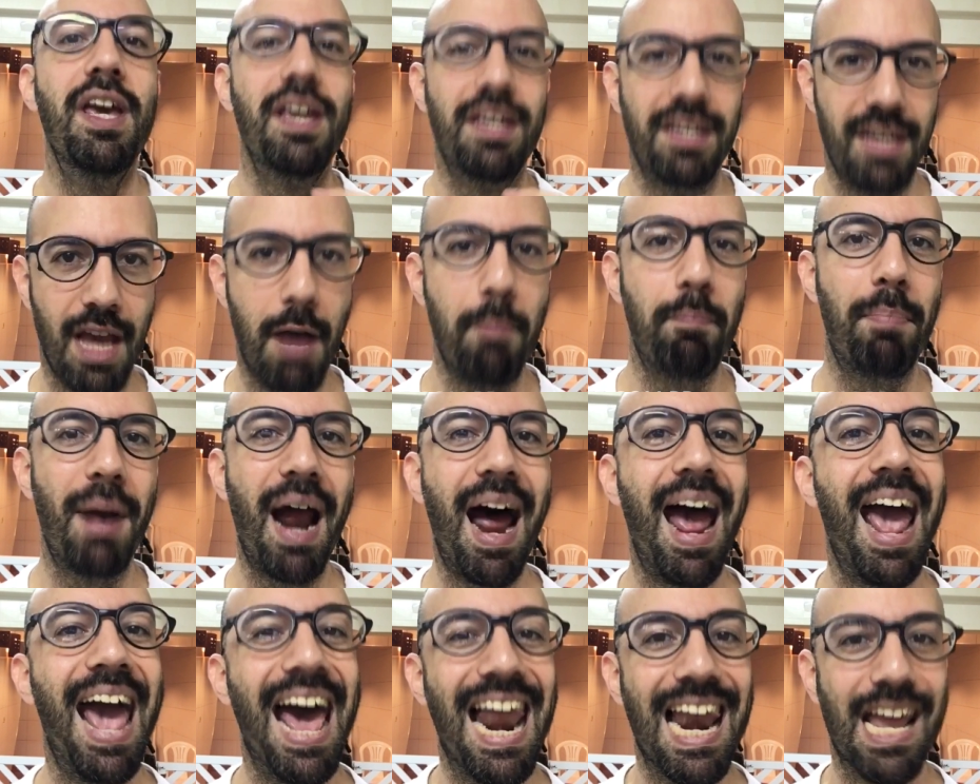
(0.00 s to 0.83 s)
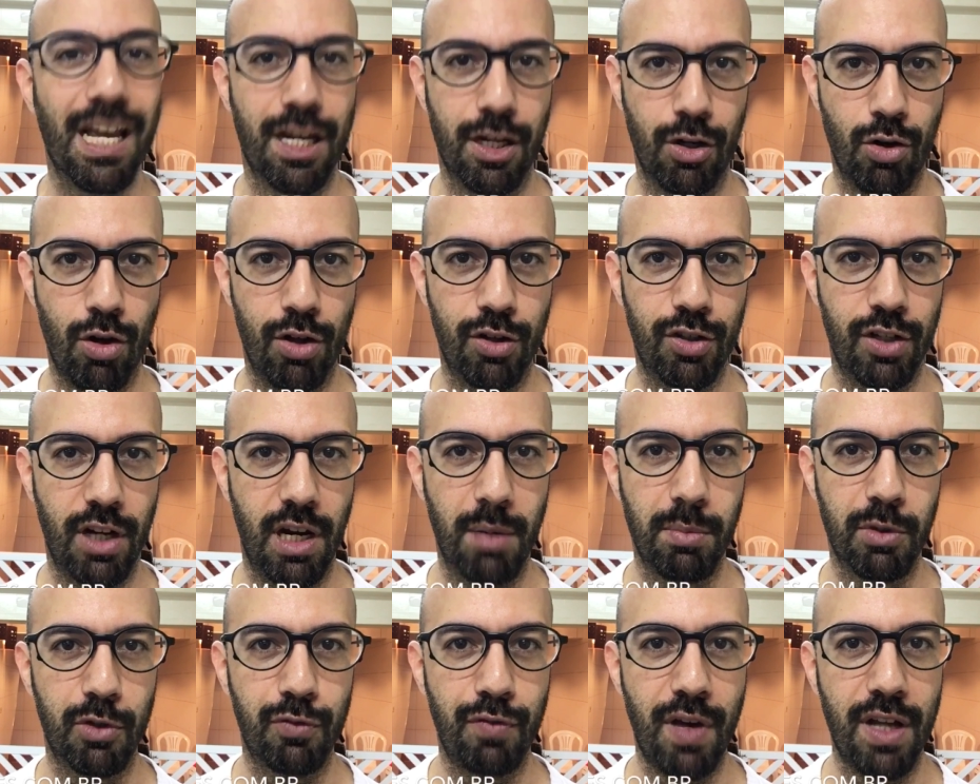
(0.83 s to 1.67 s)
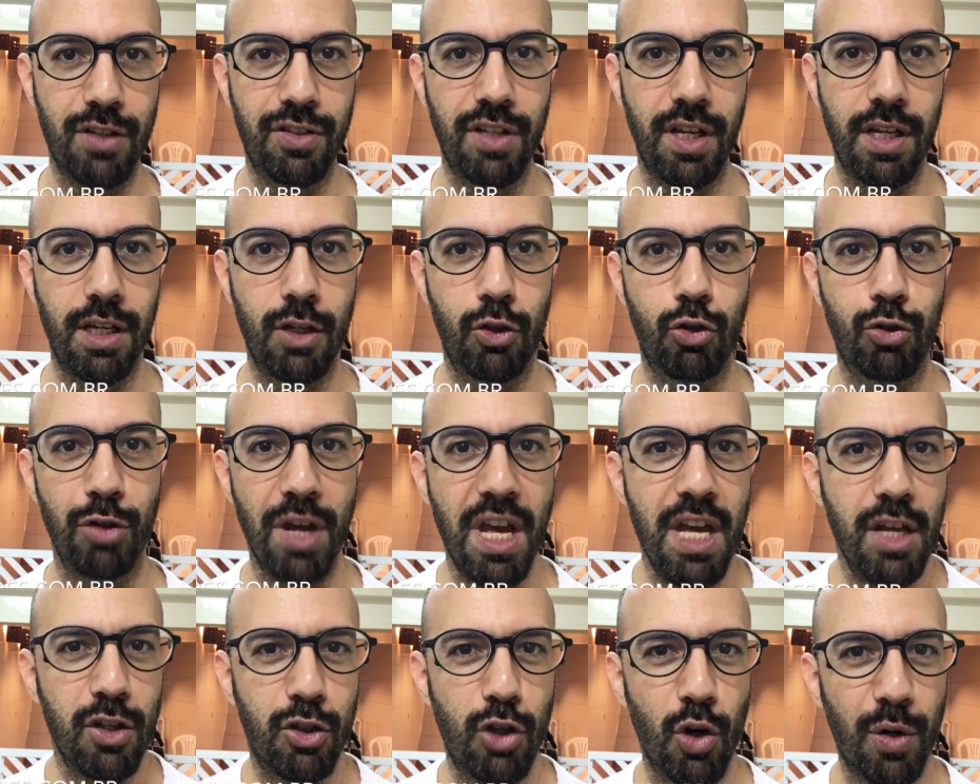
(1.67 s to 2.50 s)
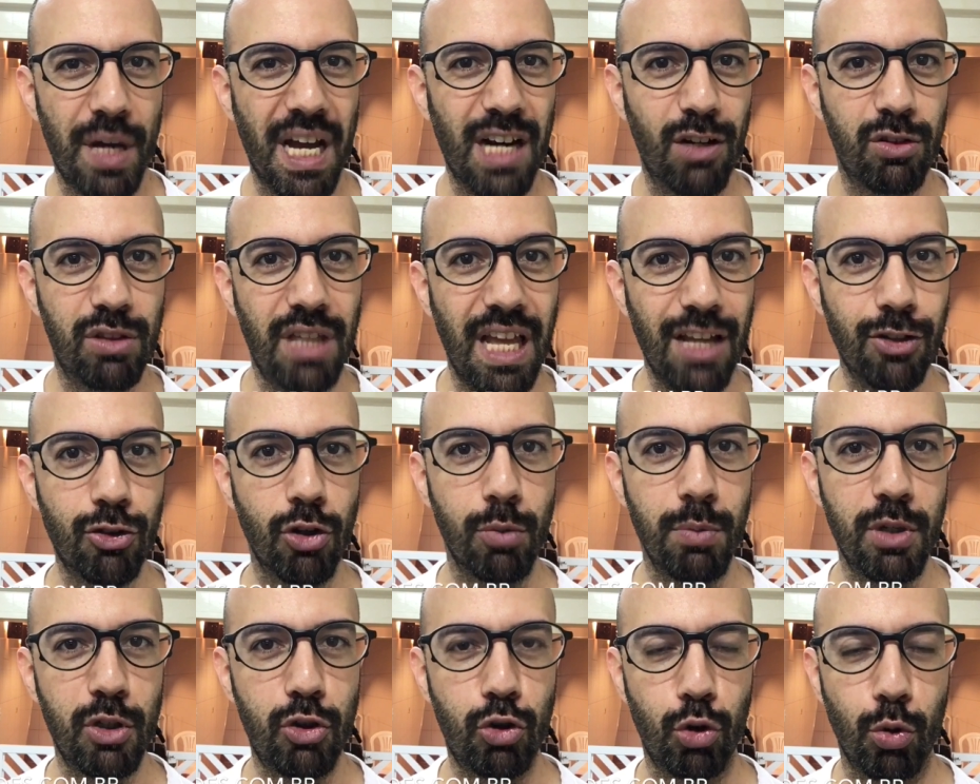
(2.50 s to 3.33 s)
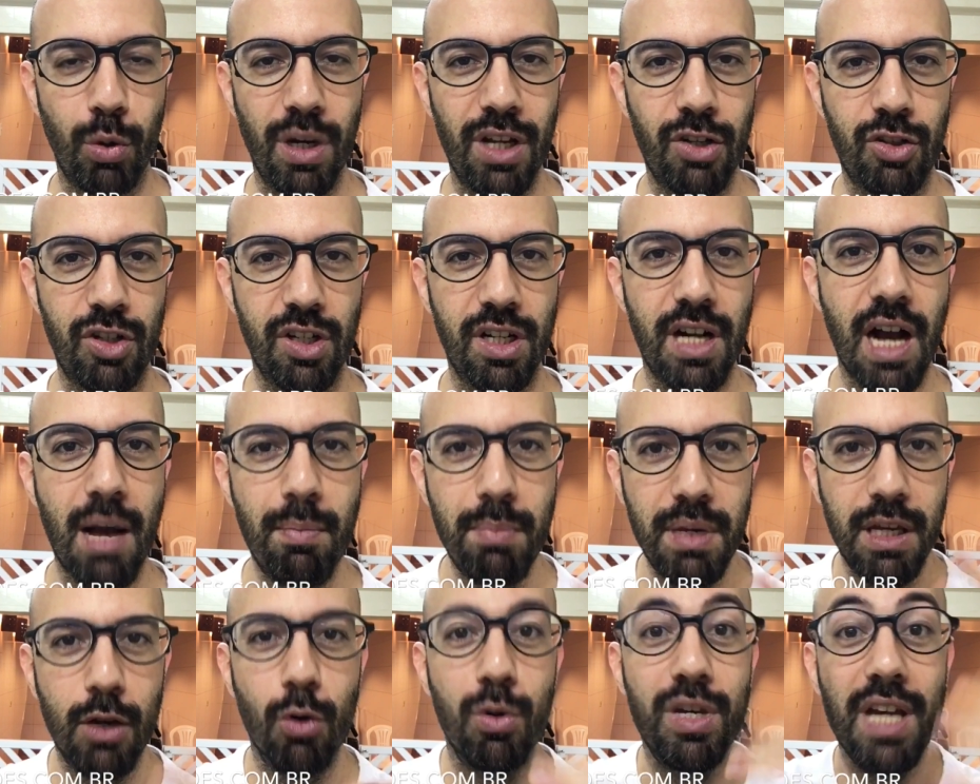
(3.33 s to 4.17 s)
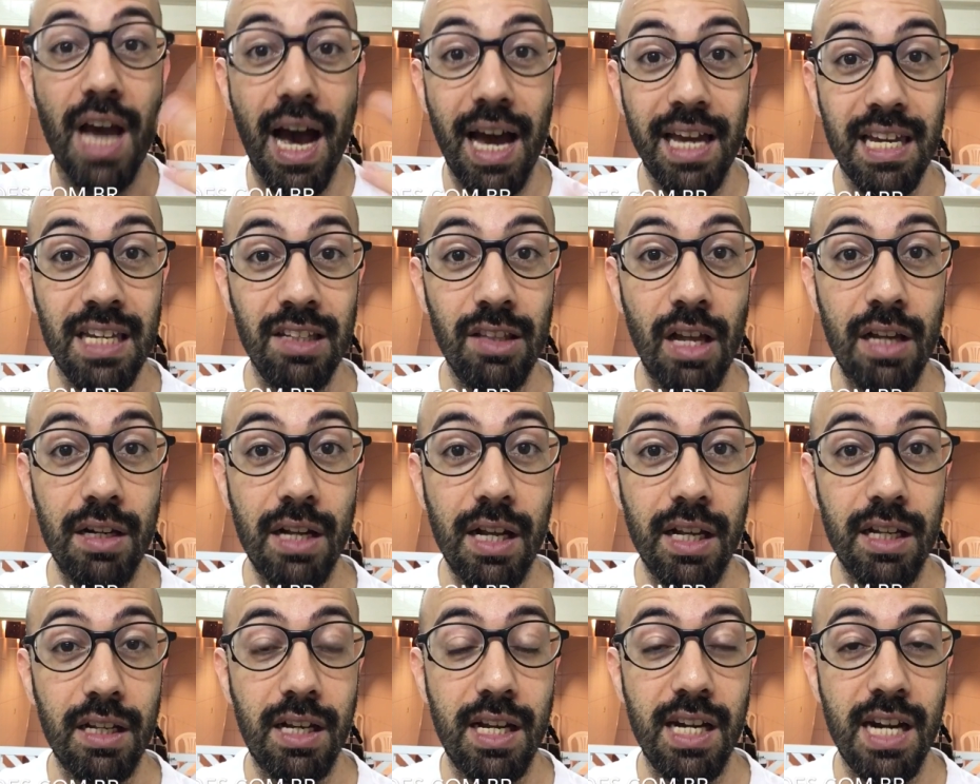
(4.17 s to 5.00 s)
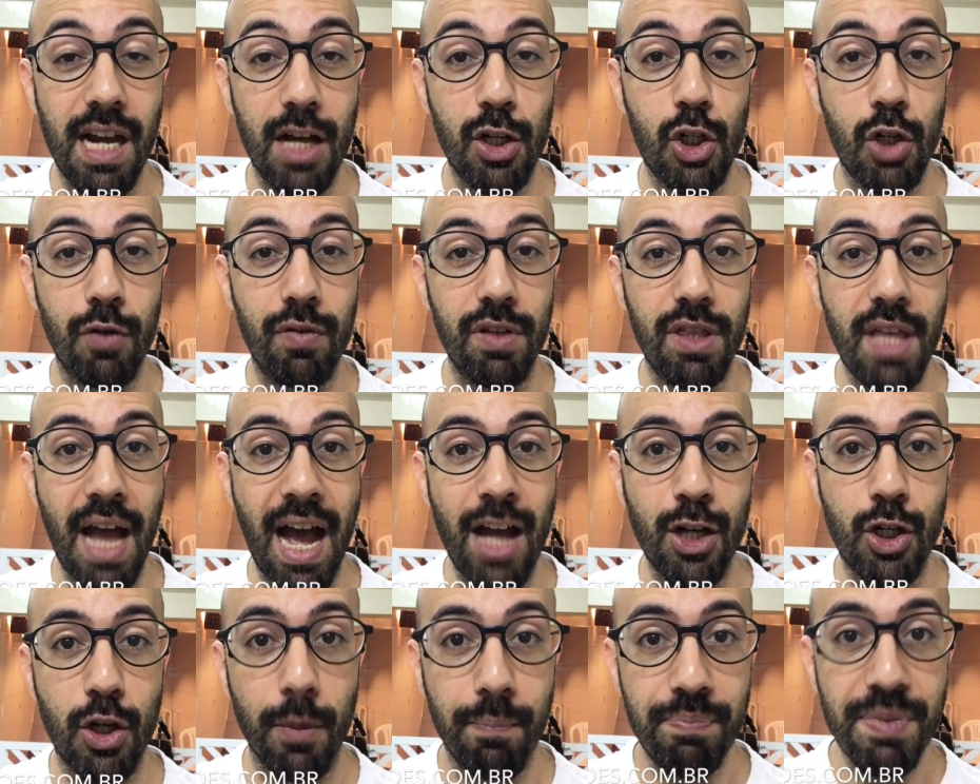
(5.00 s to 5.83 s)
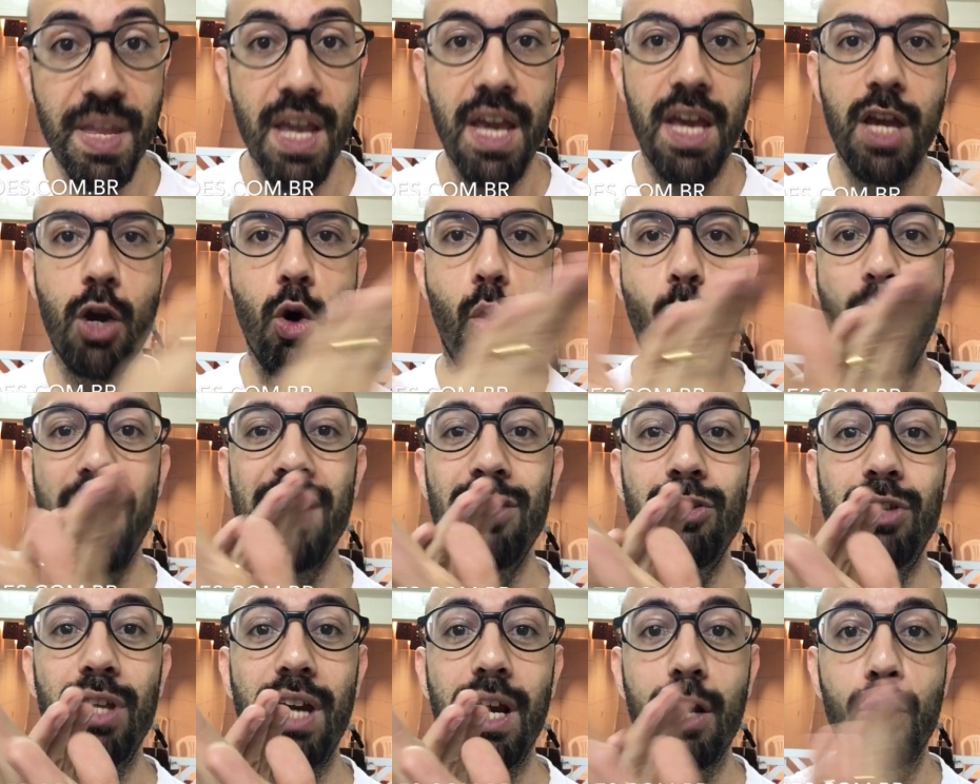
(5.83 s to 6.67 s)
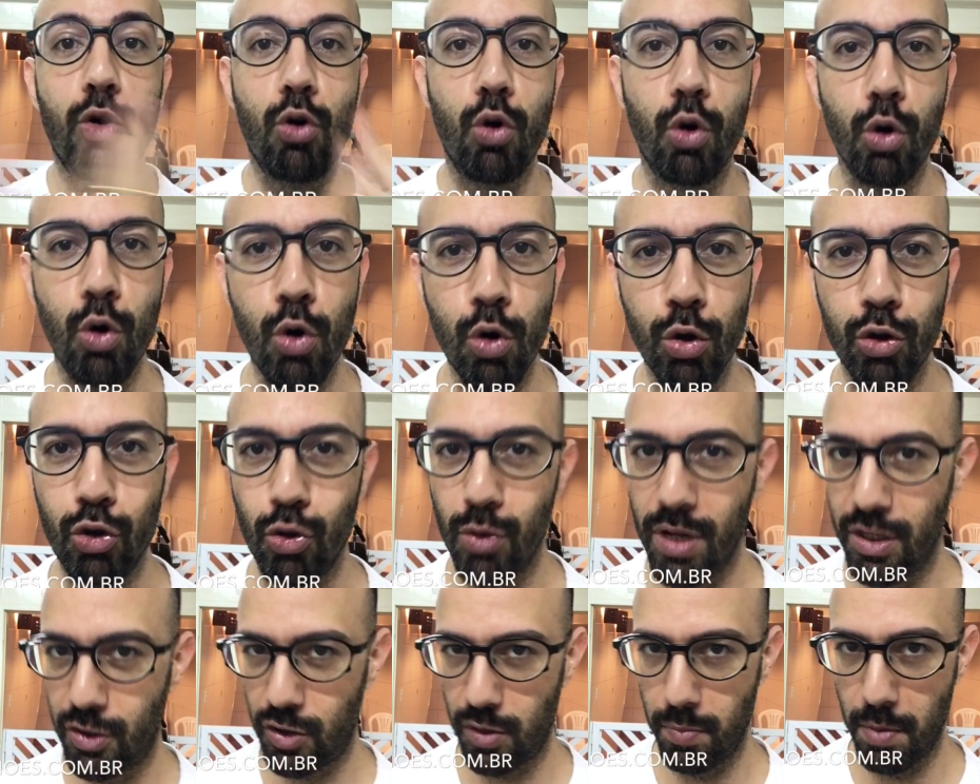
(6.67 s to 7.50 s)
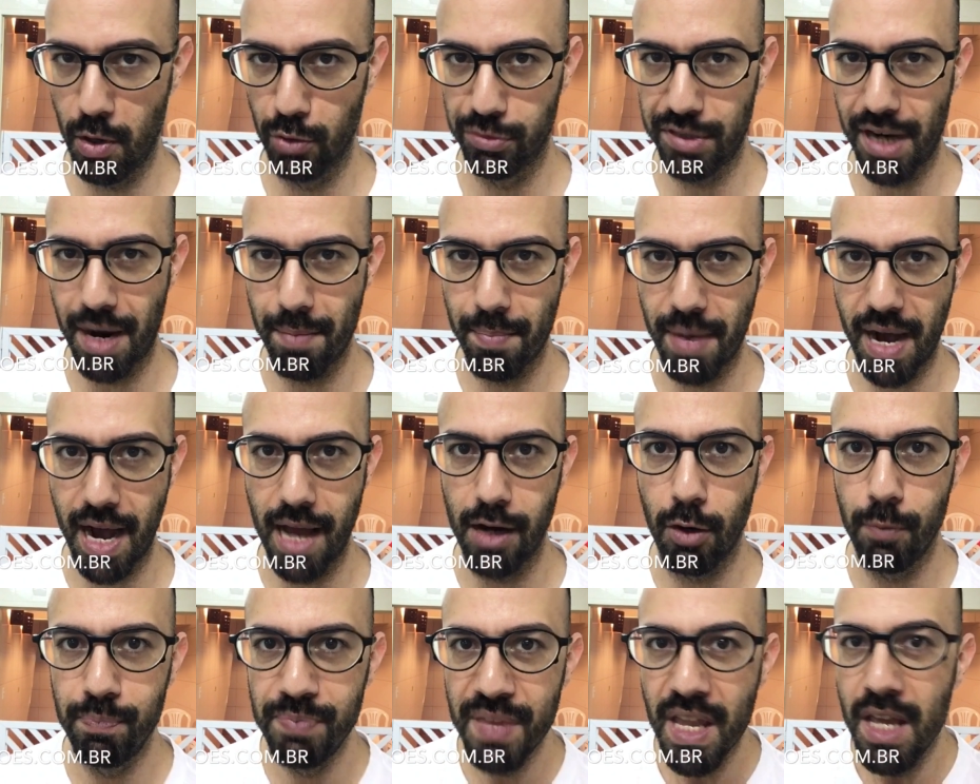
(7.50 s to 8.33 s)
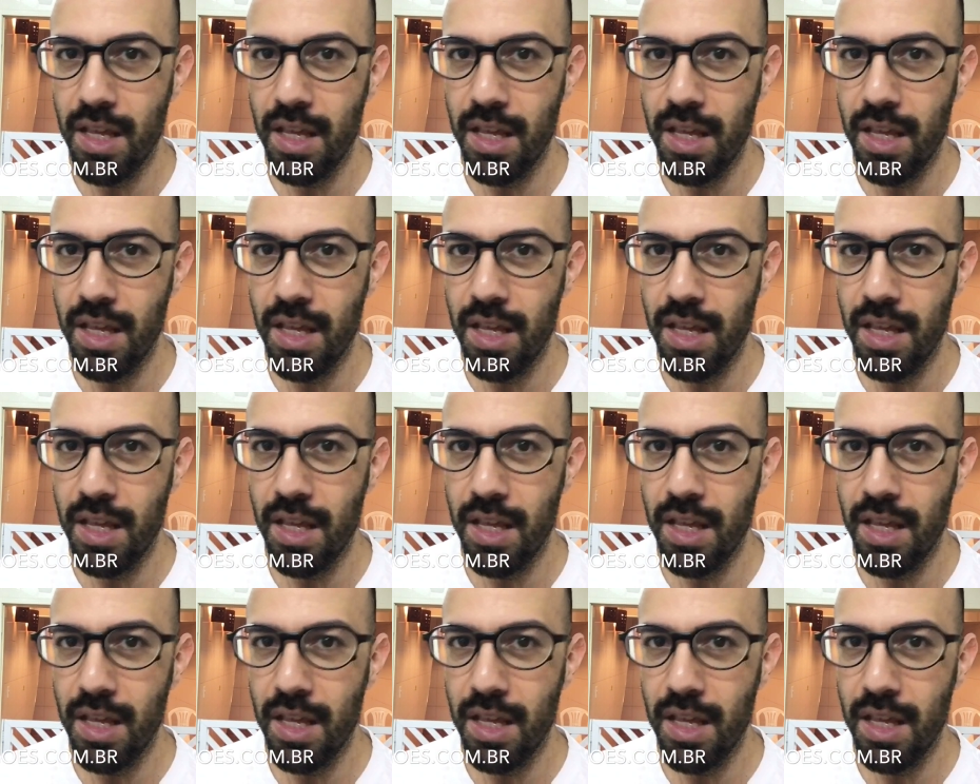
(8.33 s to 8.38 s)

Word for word: E é para ela que nós iremos fazer isso. Se eu quero desobstruir esse caminho e ainda criatividade, eu entrecruzo esse meu trabalho.